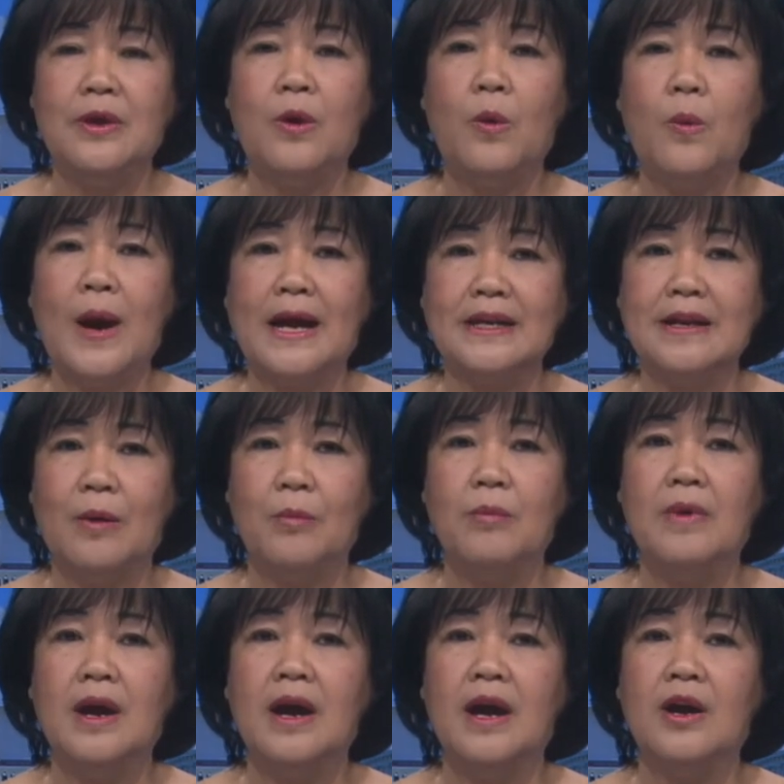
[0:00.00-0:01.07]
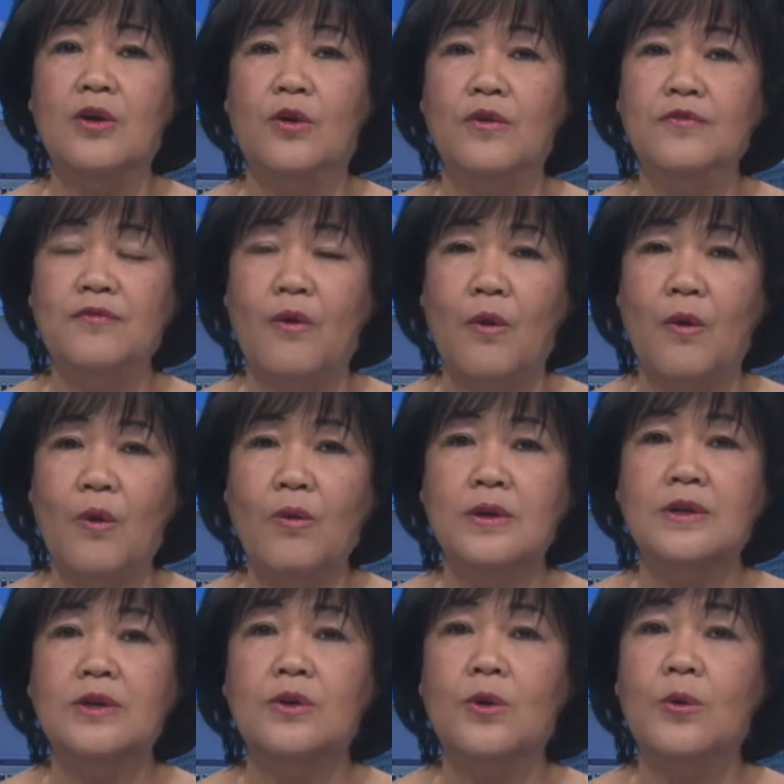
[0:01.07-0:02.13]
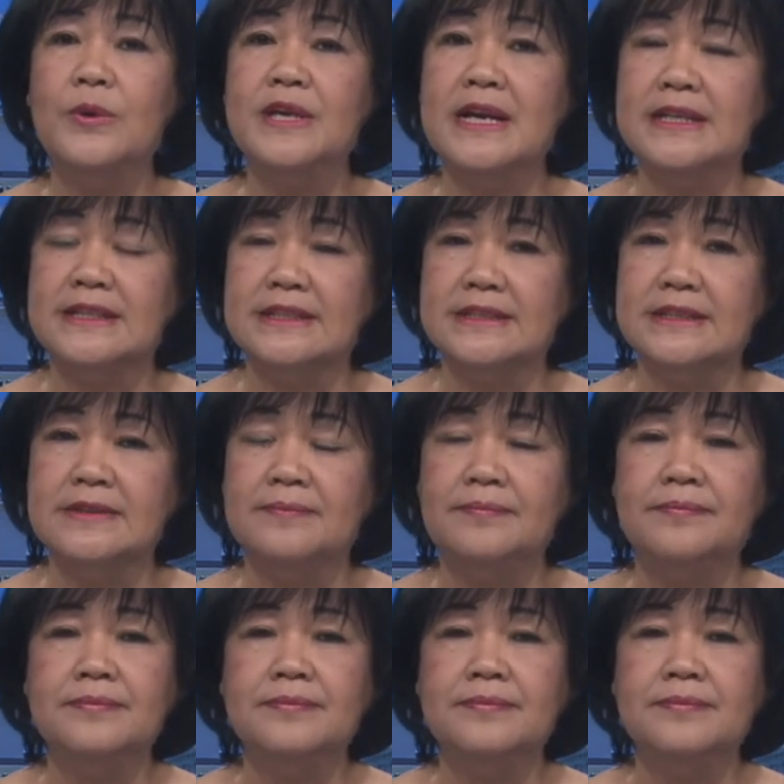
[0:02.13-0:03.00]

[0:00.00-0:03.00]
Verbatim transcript: hoạt động ở khối phố, khu dân cư.